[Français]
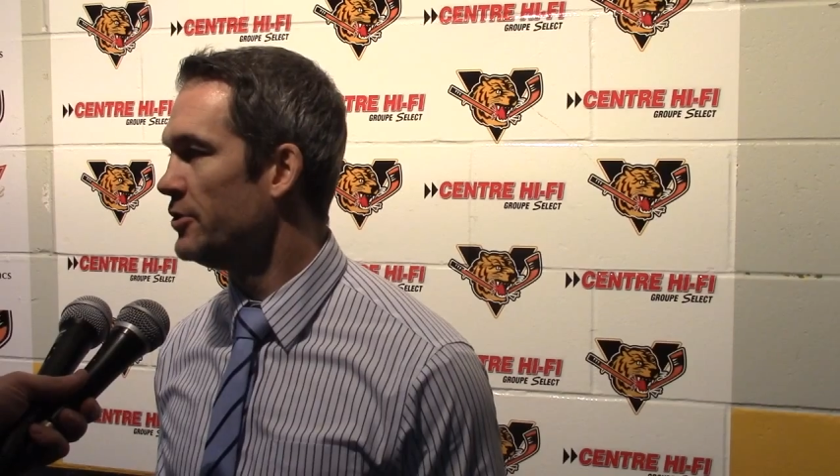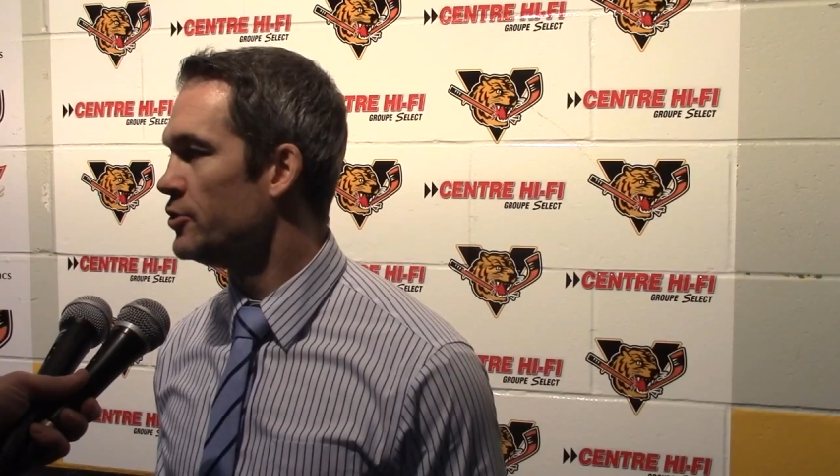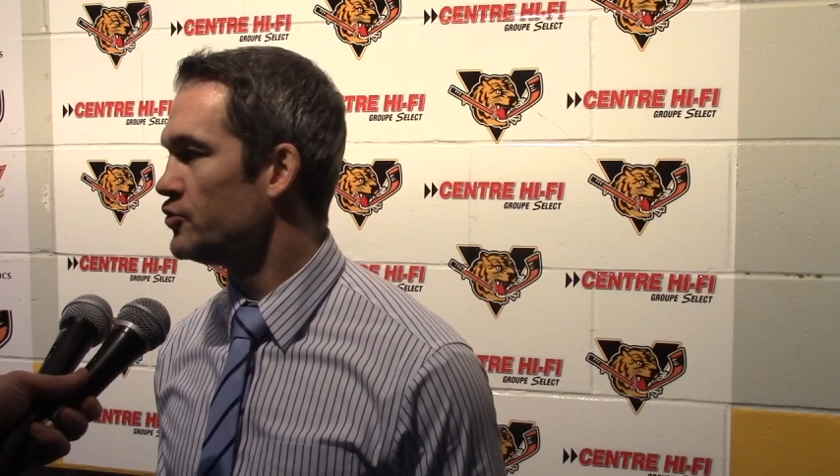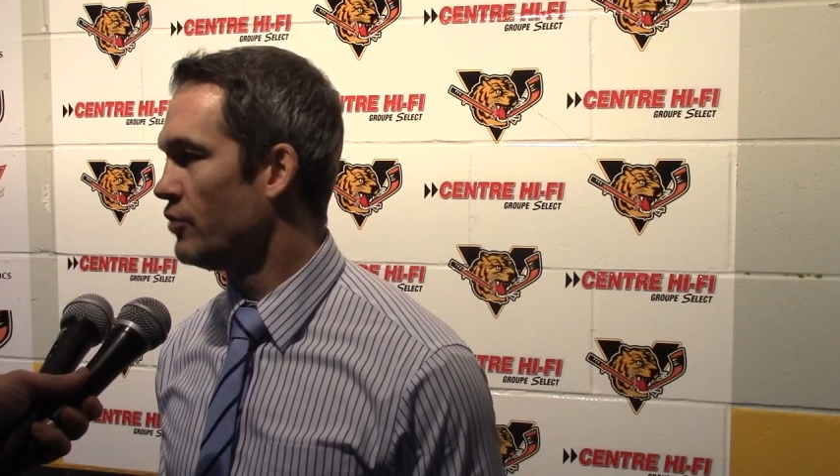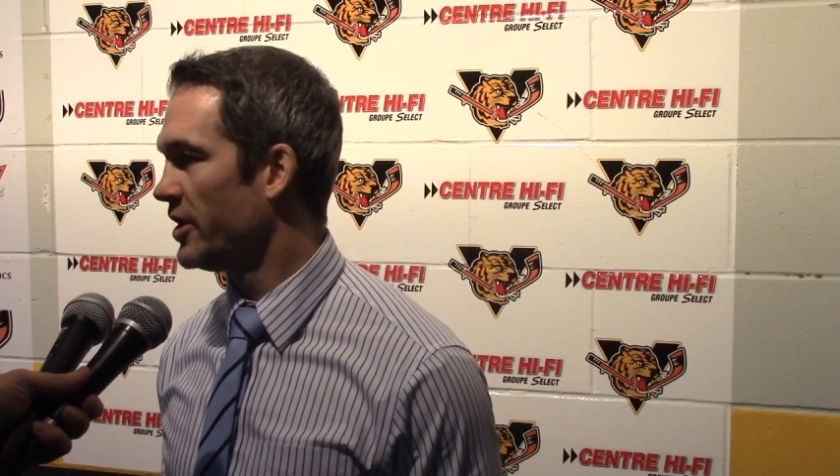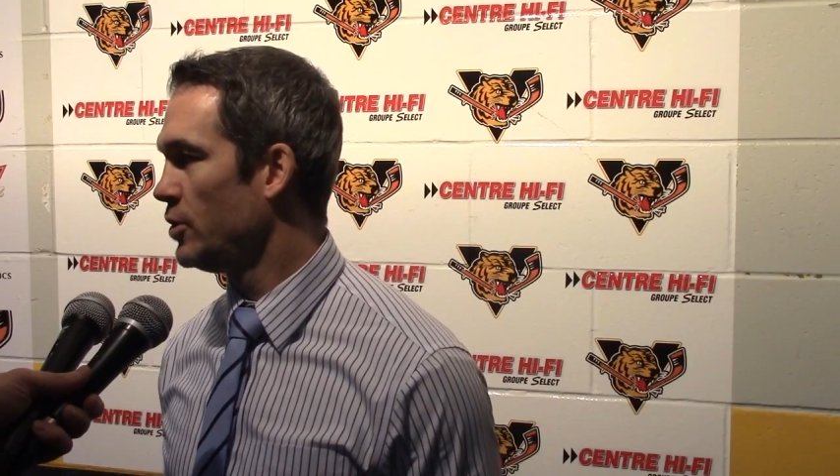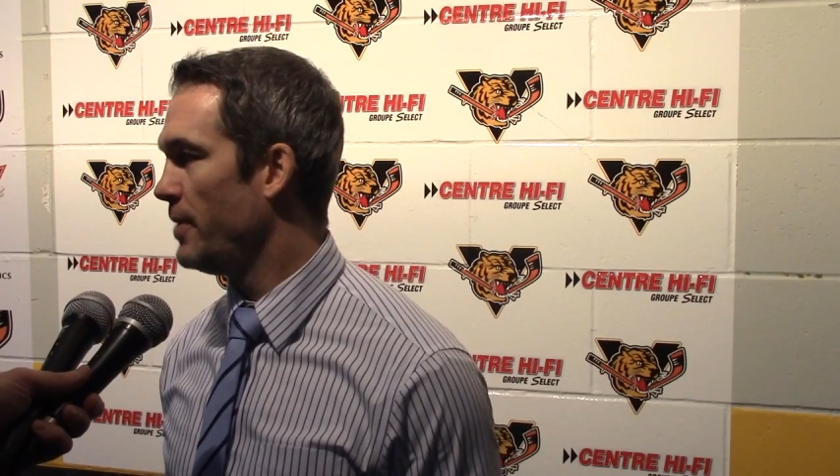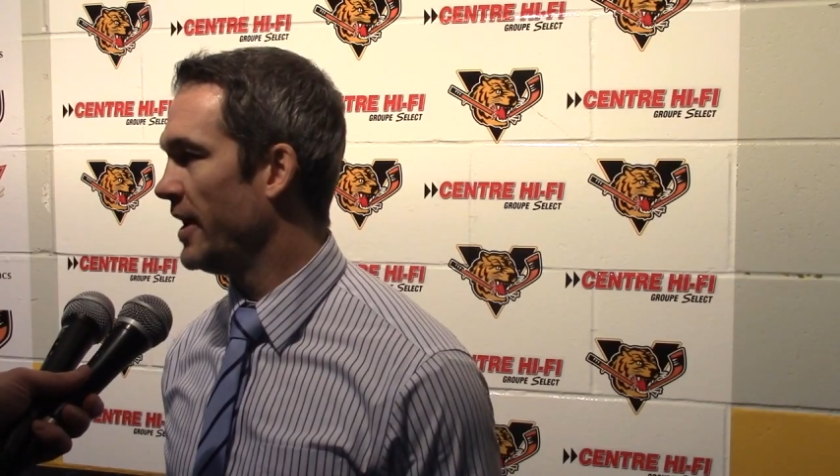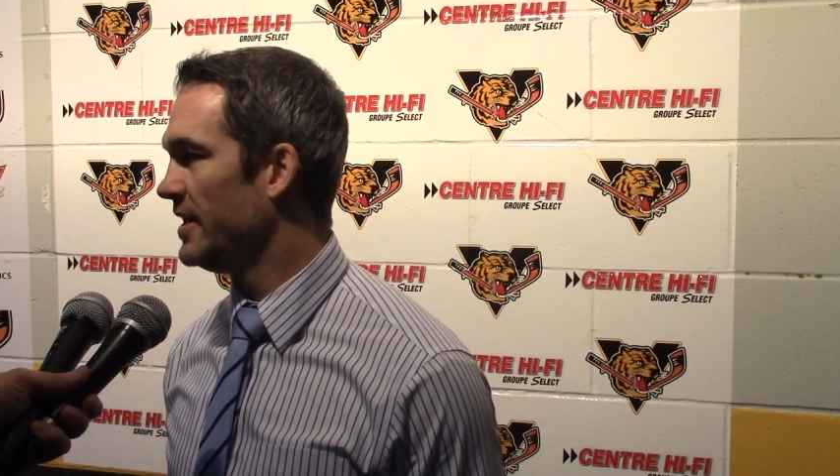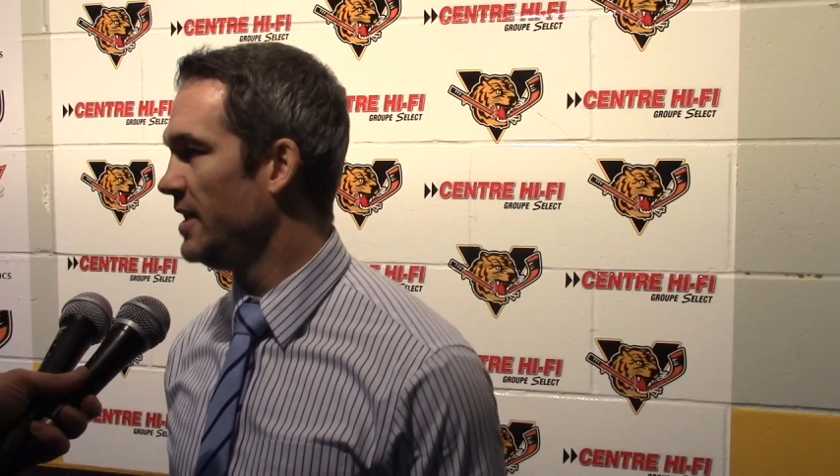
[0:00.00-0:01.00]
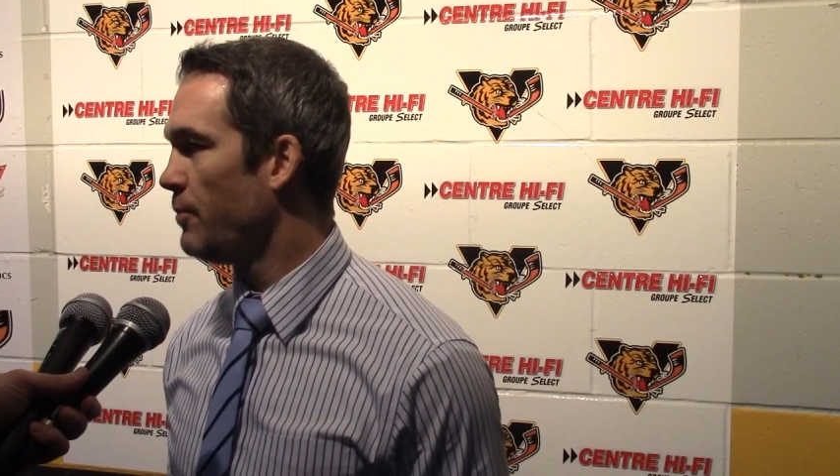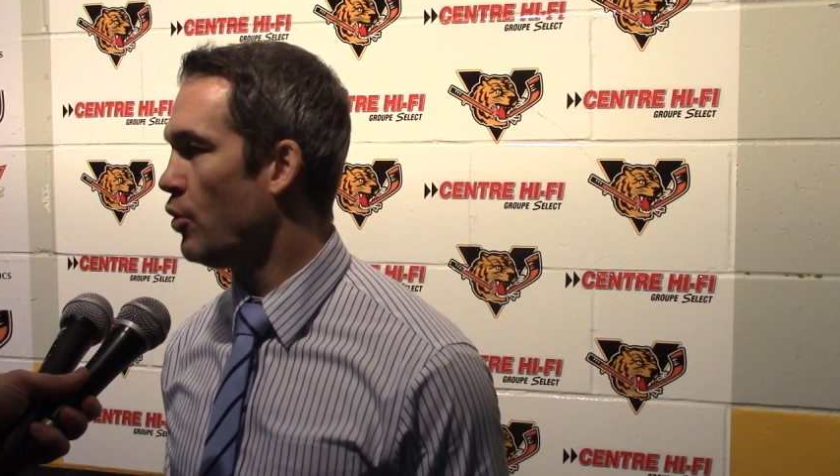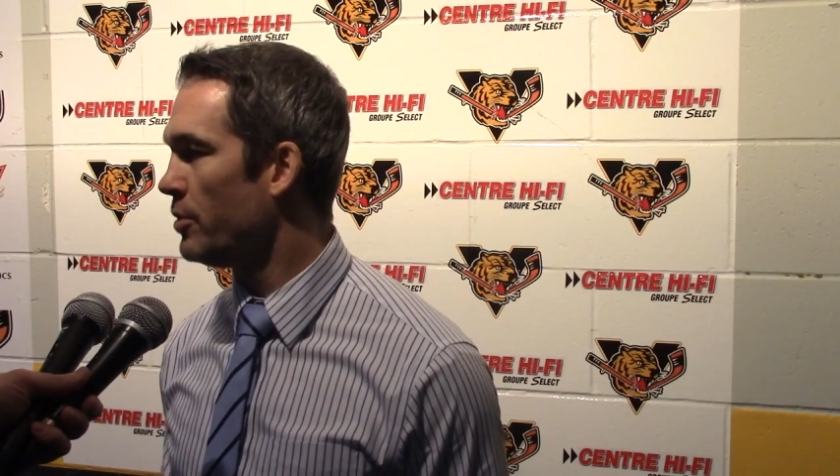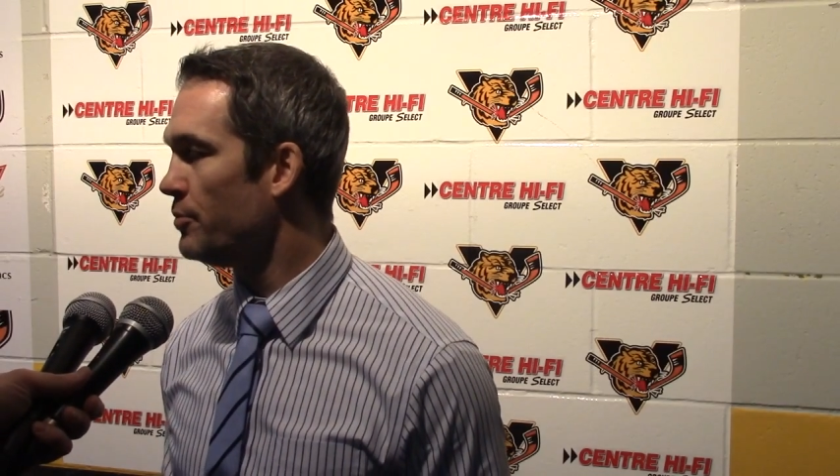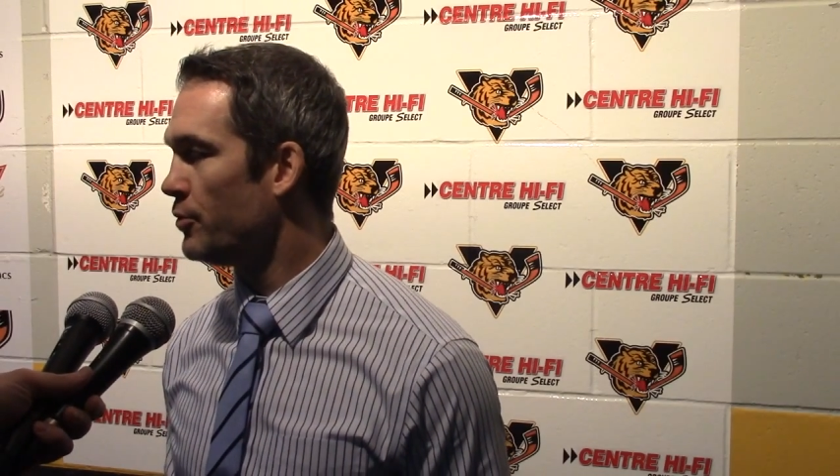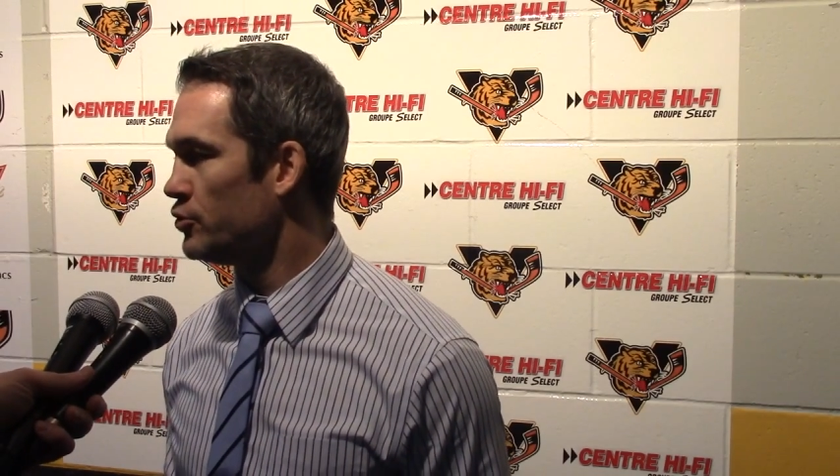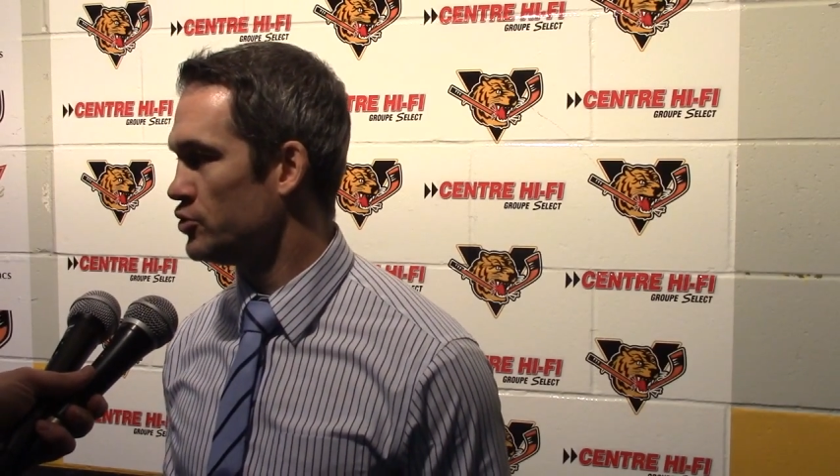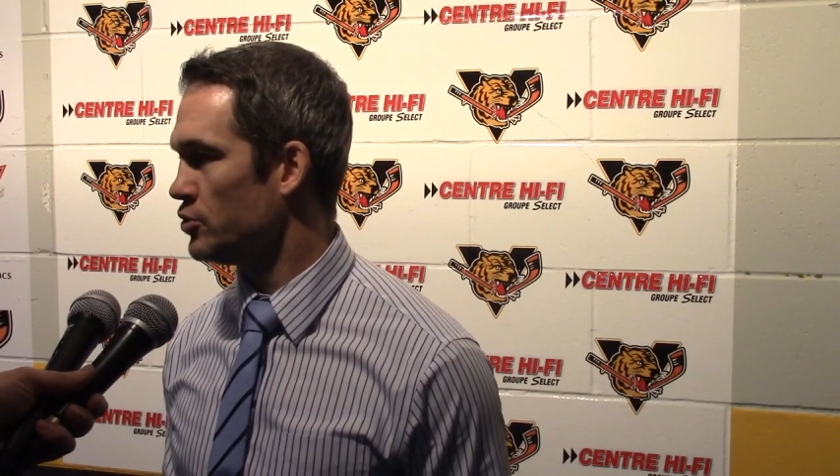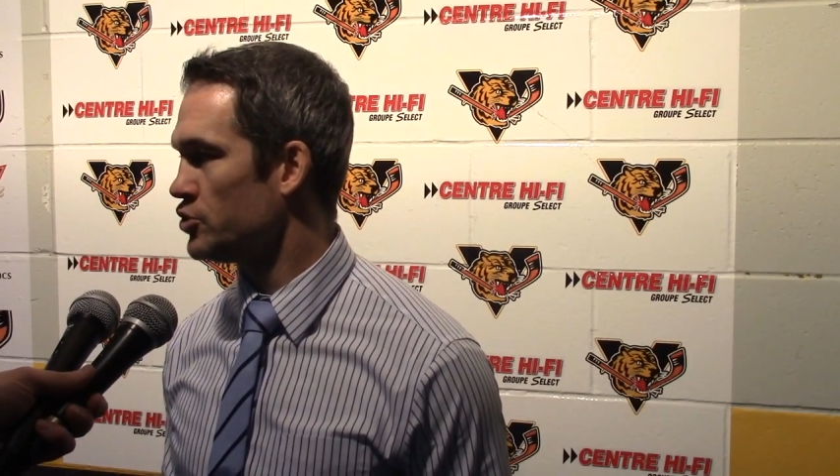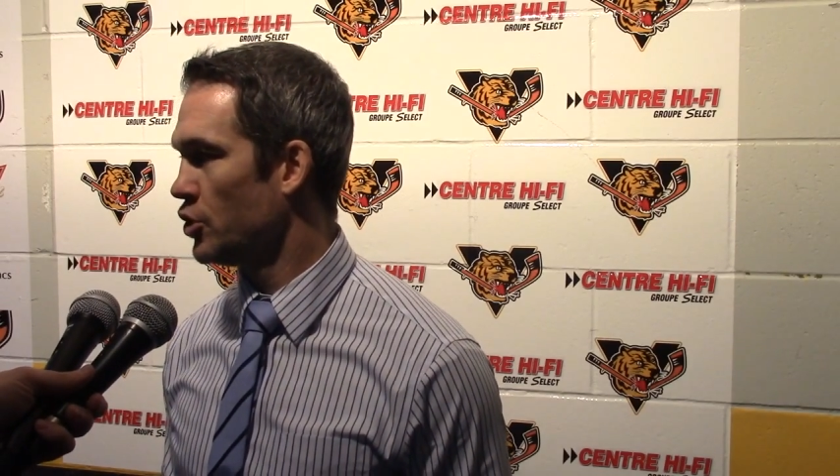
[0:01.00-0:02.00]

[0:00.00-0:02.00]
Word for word: tu vas récupérer des points. pour nous autres,